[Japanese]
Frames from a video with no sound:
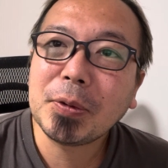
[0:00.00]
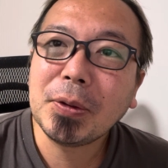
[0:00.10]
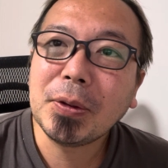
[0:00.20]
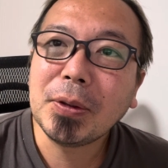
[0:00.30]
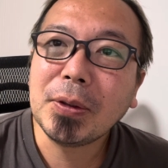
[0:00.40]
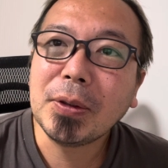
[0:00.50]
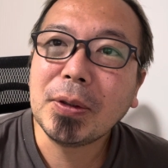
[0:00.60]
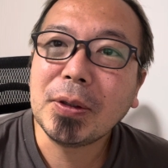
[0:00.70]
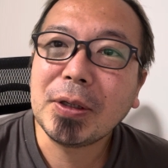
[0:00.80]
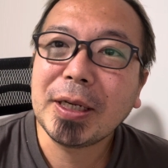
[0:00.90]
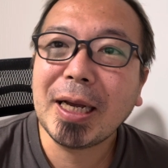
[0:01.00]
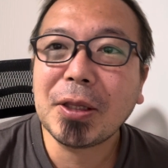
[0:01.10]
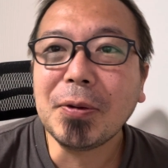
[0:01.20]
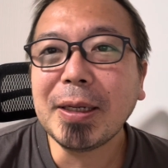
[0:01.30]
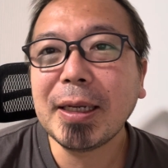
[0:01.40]
こう、いや、
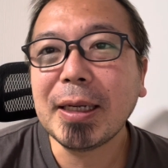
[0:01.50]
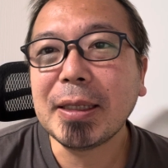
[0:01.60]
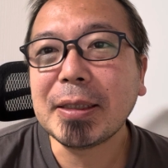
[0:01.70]
とはいえ、